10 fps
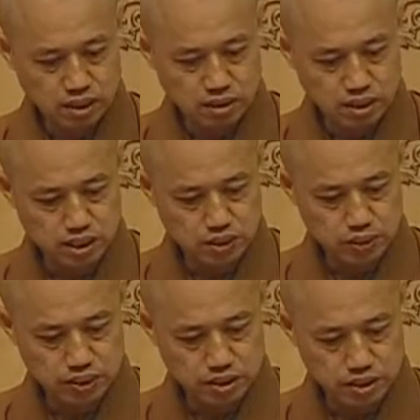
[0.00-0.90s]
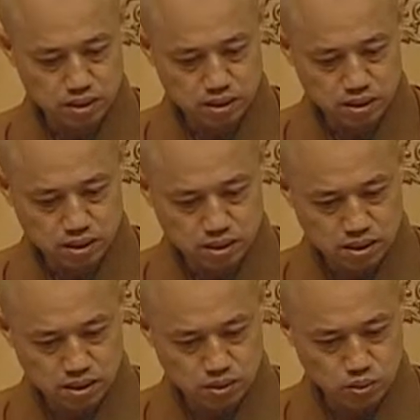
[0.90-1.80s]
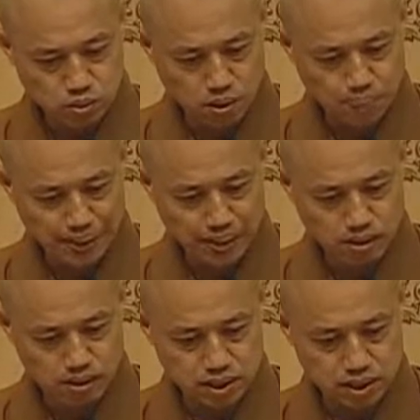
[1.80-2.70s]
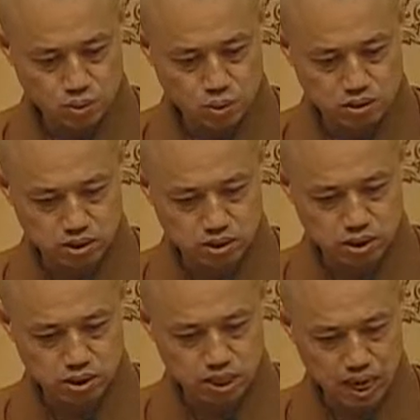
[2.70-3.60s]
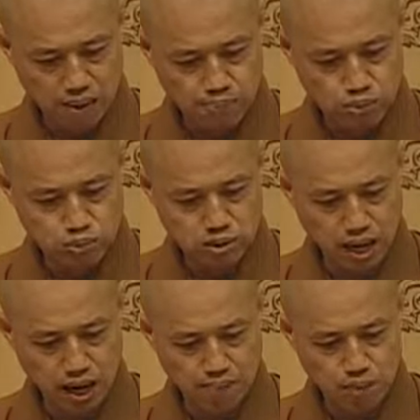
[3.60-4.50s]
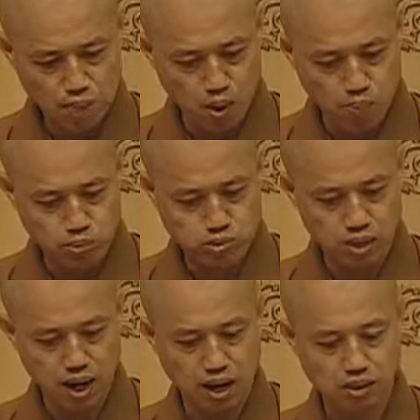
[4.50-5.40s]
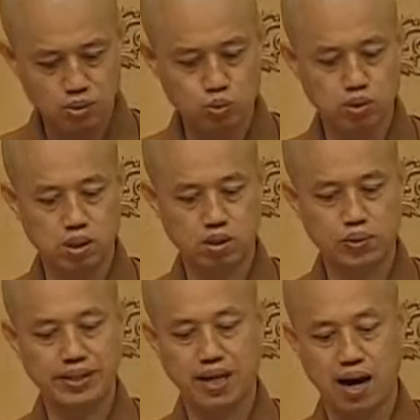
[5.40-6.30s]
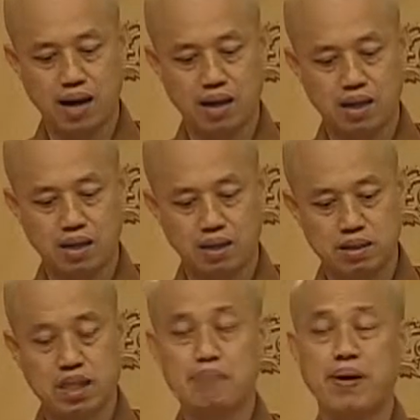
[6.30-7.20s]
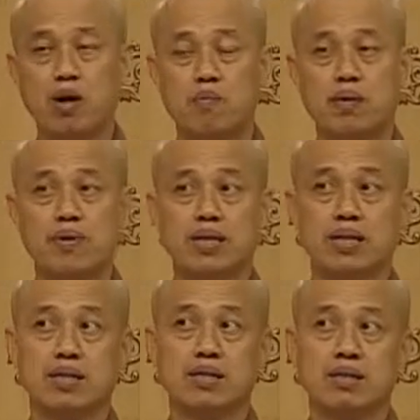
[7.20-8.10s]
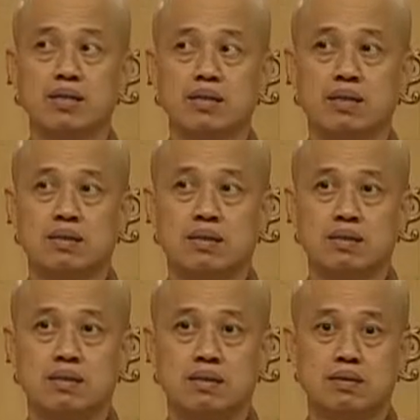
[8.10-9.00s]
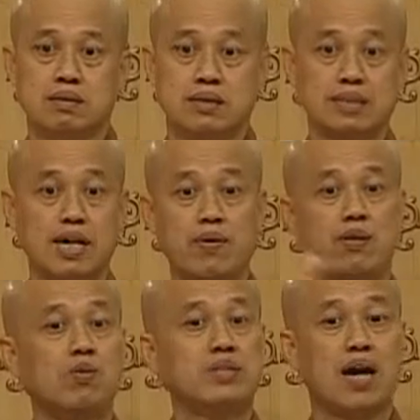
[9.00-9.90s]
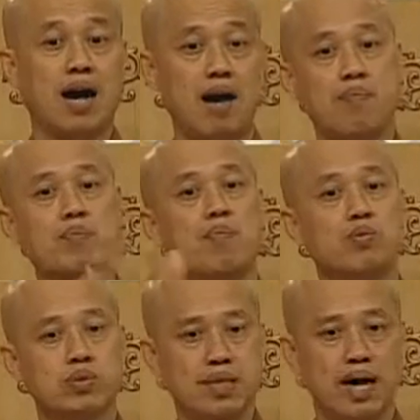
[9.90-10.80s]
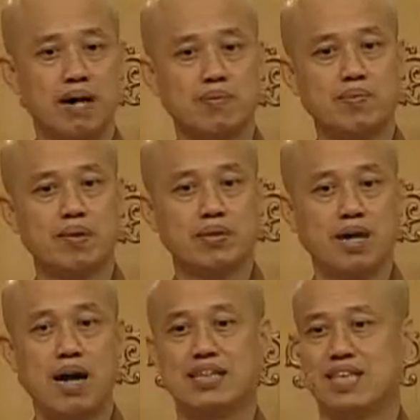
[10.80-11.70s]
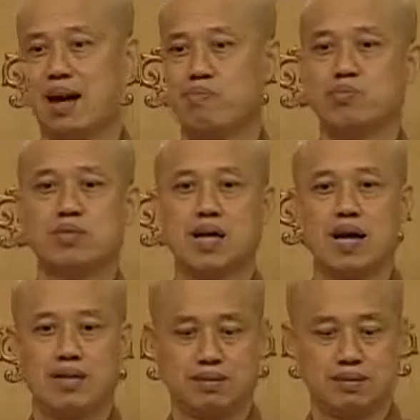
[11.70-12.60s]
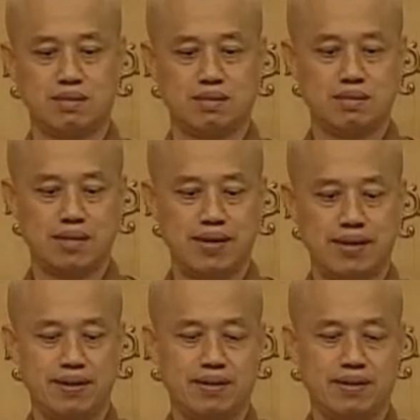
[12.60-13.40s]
那请问，如果别人称我是大菩萨某某菩萨，如何回答？那一般我们会，大家会互相啊，某某菩萨，某某啊，大菩萨，这是呢，